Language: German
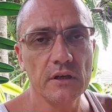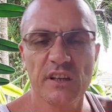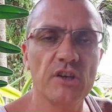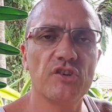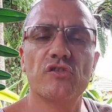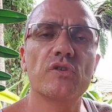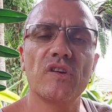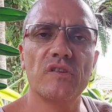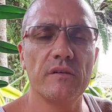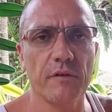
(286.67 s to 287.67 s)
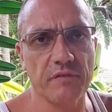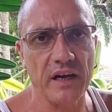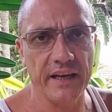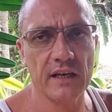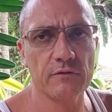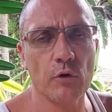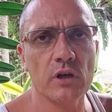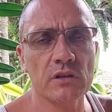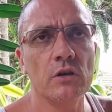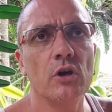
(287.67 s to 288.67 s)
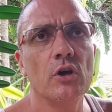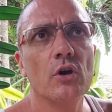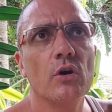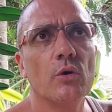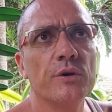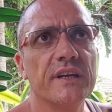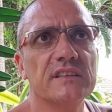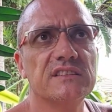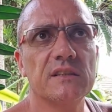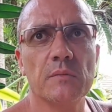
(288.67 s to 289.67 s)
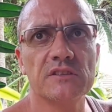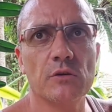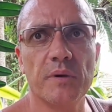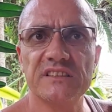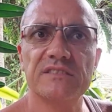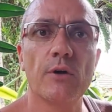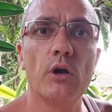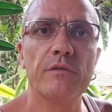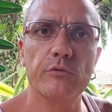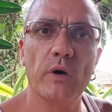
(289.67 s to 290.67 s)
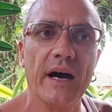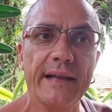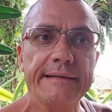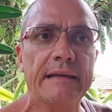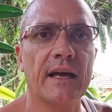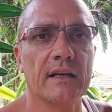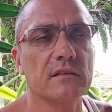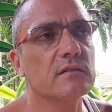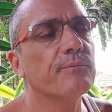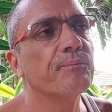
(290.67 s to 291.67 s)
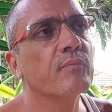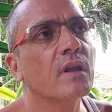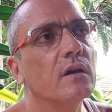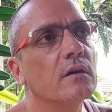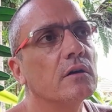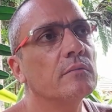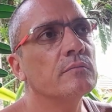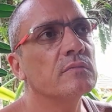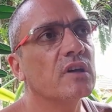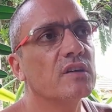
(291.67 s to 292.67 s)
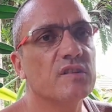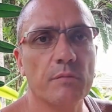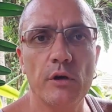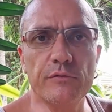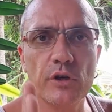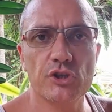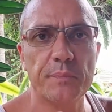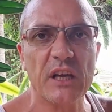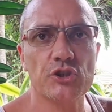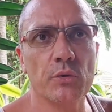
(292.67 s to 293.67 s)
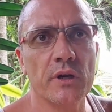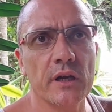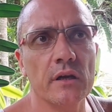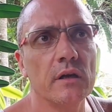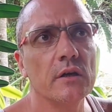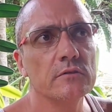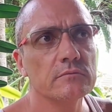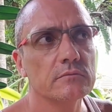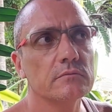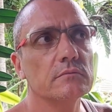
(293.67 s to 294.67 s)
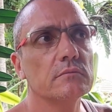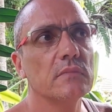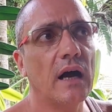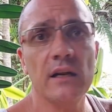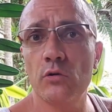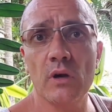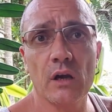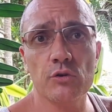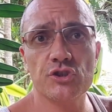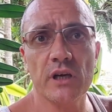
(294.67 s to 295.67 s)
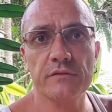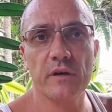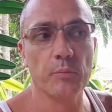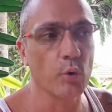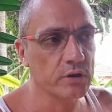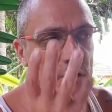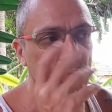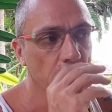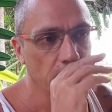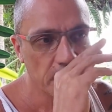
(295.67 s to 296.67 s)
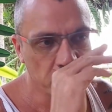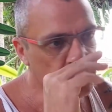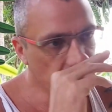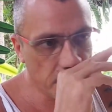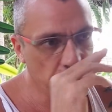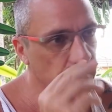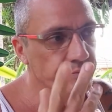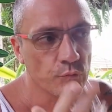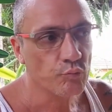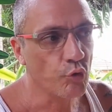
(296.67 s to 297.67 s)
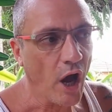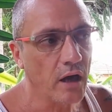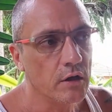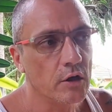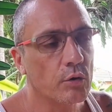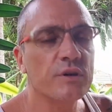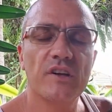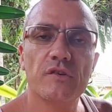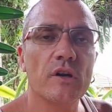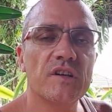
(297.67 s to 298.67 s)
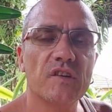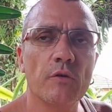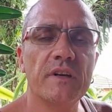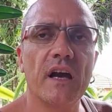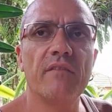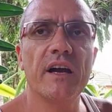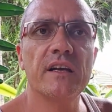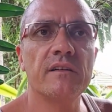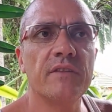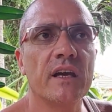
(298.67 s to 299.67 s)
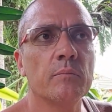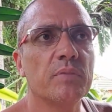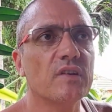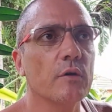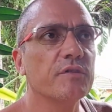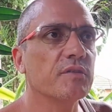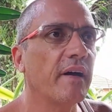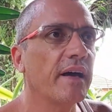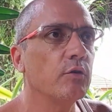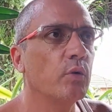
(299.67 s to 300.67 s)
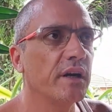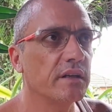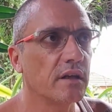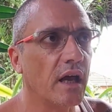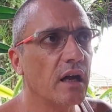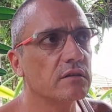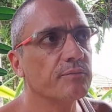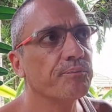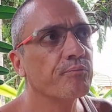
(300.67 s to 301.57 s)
dann ist sukzessive verlängert worden und jetzt sind wir so bei 12 Uhr angelangt. Ähm, das heißt 12 Uhr Sperrstunde, Alkoholausschank verboten und äh, ja, und das soll jetzt auch wieder erweitert werden bis auf 2 Uhr in der Nacht,